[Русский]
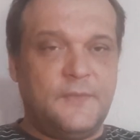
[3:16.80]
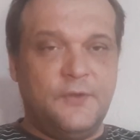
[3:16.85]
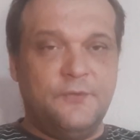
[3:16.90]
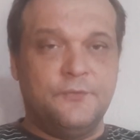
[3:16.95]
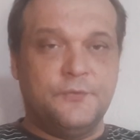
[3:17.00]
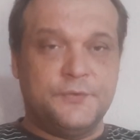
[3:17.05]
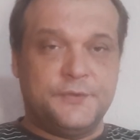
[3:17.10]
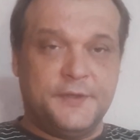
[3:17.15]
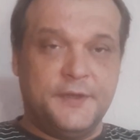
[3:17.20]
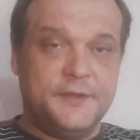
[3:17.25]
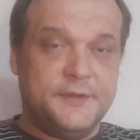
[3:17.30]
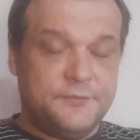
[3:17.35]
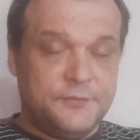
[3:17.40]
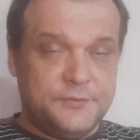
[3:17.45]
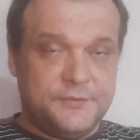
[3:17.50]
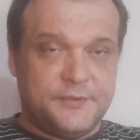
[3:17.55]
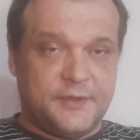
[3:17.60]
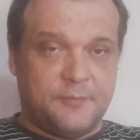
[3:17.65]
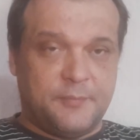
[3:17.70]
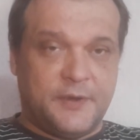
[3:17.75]
Вот это
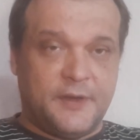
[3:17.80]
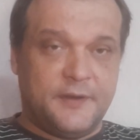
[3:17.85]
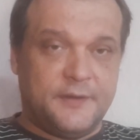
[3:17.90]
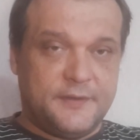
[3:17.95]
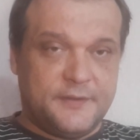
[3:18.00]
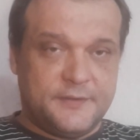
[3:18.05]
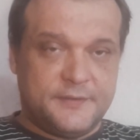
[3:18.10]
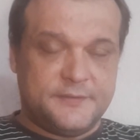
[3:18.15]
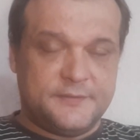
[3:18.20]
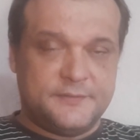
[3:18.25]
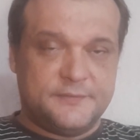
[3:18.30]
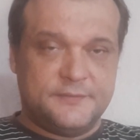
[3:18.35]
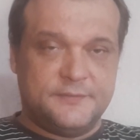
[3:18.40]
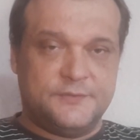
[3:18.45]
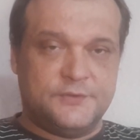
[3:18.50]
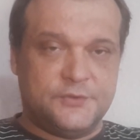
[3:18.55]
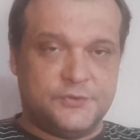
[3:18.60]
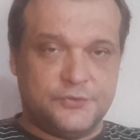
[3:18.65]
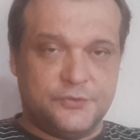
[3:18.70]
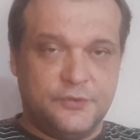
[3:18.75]
вот табак
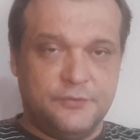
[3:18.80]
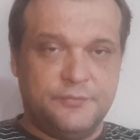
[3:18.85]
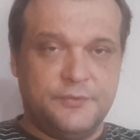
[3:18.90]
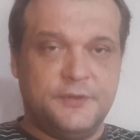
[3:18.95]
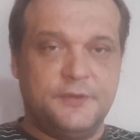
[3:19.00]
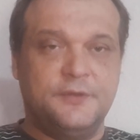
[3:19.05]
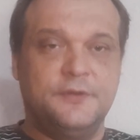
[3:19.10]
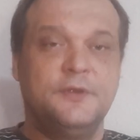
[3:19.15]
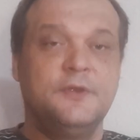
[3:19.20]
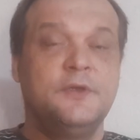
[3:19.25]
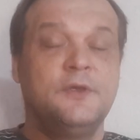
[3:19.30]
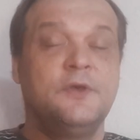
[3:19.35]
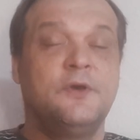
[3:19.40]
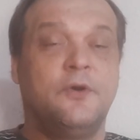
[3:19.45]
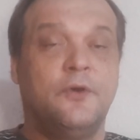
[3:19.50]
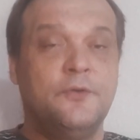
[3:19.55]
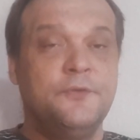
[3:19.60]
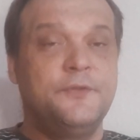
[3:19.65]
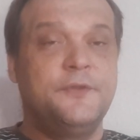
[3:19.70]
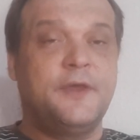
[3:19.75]
дешевый,
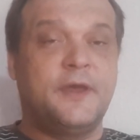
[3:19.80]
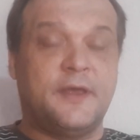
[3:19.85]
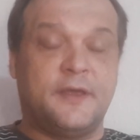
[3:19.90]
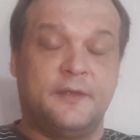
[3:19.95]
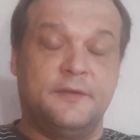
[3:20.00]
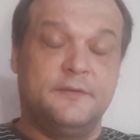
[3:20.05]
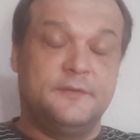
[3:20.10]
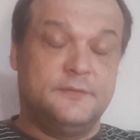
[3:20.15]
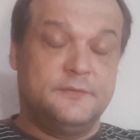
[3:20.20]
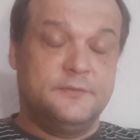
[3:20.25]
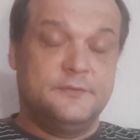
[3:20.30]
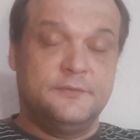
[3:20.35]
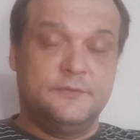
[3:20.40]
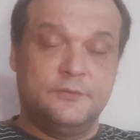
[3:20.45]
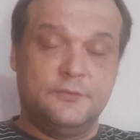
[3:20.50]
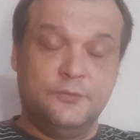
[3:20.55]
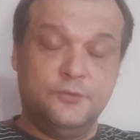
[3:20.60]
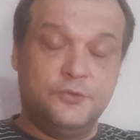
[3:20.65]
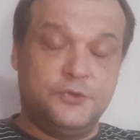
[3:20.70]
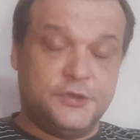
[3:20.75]
он да,
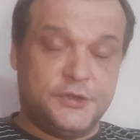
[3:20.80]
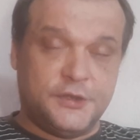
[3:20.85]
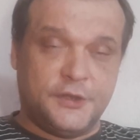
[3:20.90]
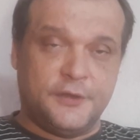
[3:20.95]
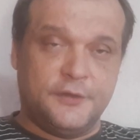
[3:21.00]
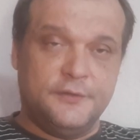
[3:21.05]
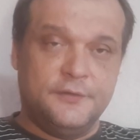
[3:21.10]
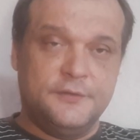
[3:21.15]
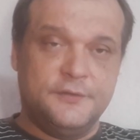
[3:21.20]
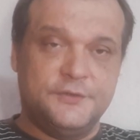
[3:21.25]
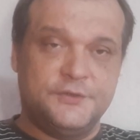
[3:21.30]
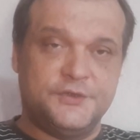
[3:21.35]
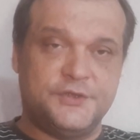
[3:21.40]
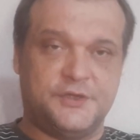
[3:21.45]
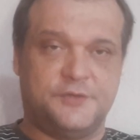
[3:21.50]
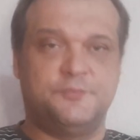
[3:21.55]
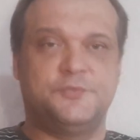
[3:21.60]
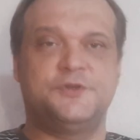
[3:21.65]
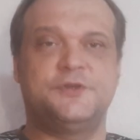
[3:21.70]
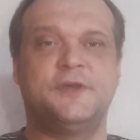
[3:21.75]
лучше
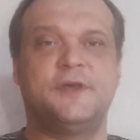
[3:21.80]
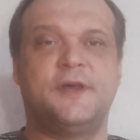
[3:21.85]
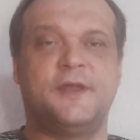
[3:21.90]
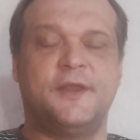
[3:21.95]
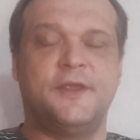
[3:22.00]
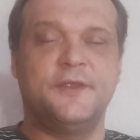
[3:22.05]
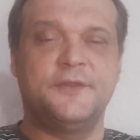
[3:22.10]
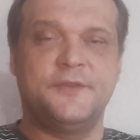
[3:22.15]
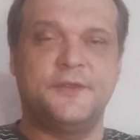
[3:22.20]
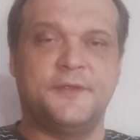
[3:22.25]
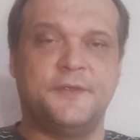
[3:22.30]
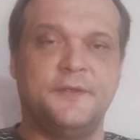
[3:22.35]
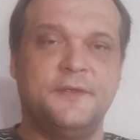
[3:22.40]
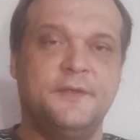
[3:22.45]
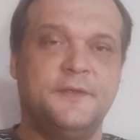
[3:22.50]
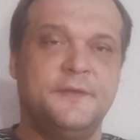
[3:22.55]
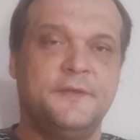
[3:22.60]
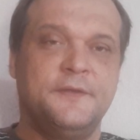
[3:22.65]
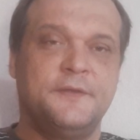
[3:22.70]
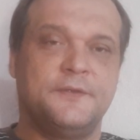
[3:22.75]
чем сигареты,
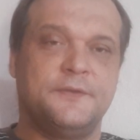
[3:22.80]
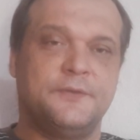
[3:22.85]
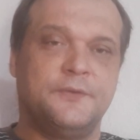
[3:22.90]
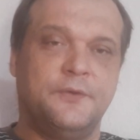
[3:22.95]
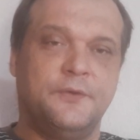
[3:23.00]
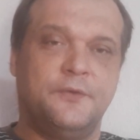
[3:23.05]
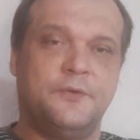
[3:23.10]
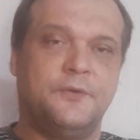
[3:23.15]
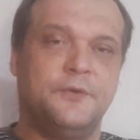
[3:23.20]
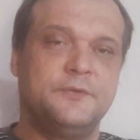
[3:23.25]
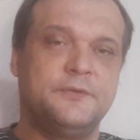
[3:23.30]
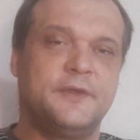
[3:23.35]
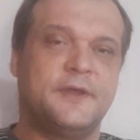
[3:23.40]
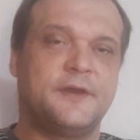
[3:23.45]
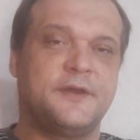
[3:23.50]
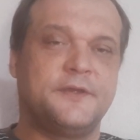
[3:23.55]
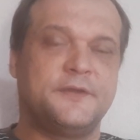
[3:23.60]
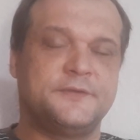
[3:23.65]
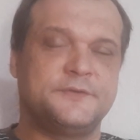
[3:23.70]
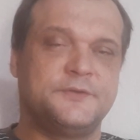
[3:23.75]
но он
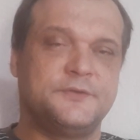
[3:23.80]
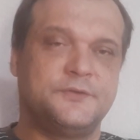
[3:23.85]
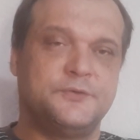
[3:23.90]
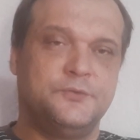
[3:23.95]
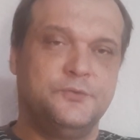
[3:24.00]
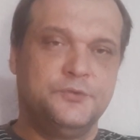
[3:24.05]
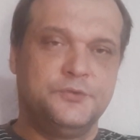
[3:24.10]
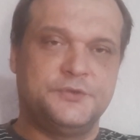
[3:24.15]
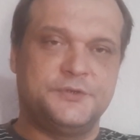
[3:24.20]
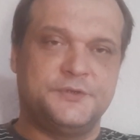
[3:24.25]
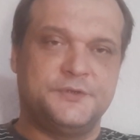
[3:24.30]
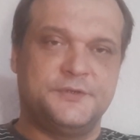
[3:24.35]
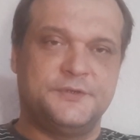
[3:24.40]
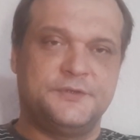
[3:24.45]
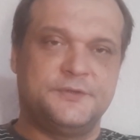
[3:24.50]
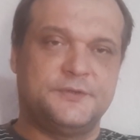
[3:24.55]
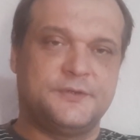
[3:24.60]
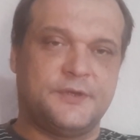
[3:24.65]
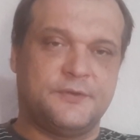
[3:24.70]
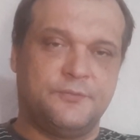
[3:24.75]
гораздо хуже
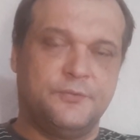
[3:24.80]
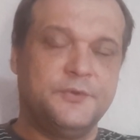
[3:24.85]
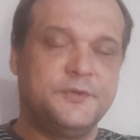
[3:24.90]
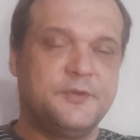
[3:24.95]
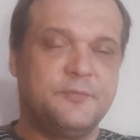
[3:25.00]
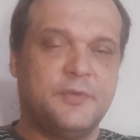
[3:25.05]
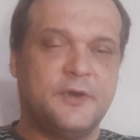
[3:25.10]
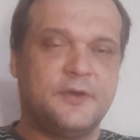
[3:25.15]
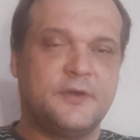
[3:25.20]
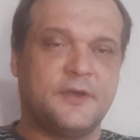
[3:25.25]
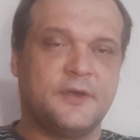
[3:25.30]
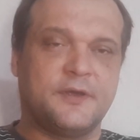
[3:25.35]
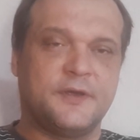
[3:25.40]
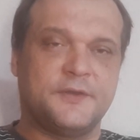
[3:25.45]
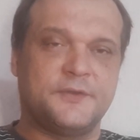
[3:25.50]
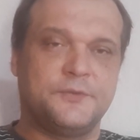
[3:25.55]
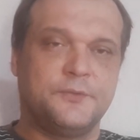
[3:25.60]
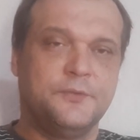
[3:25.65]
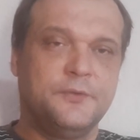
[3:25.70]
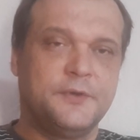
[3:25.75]
того табака,
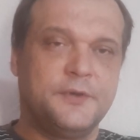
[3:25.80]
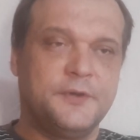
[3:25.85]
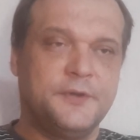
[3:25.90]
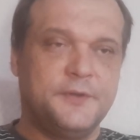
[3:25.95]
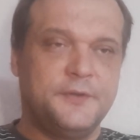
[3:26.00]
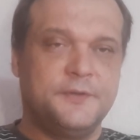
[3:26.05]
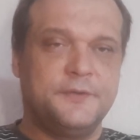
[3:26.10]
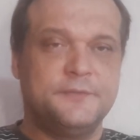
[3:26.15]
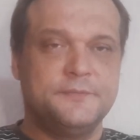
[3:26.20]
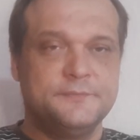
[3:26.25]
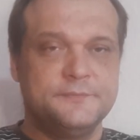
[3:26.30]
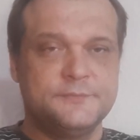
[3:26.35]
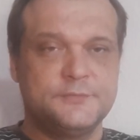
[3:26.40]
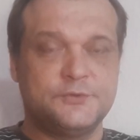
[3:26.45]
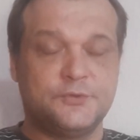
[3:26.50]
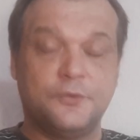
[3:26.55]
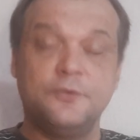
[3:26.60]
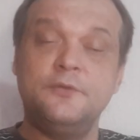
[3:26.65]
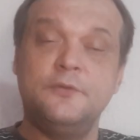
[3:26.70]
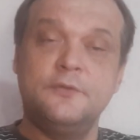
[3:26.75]
который
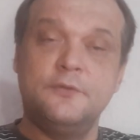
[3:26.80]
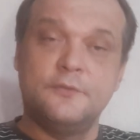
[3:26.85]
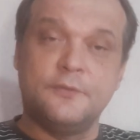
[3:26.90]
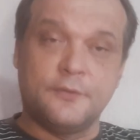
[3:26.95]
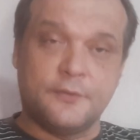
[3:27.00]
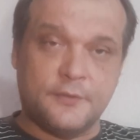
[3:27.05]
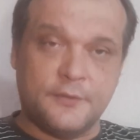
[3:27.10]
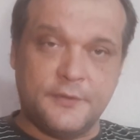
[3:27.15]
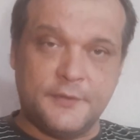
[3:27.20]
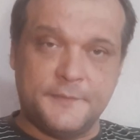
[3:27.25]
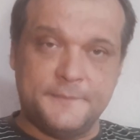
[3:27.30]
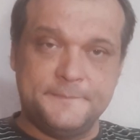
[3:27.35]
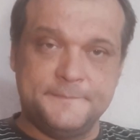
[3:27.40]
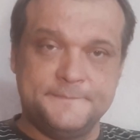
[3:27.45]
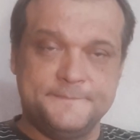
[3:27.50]
стоит дорого.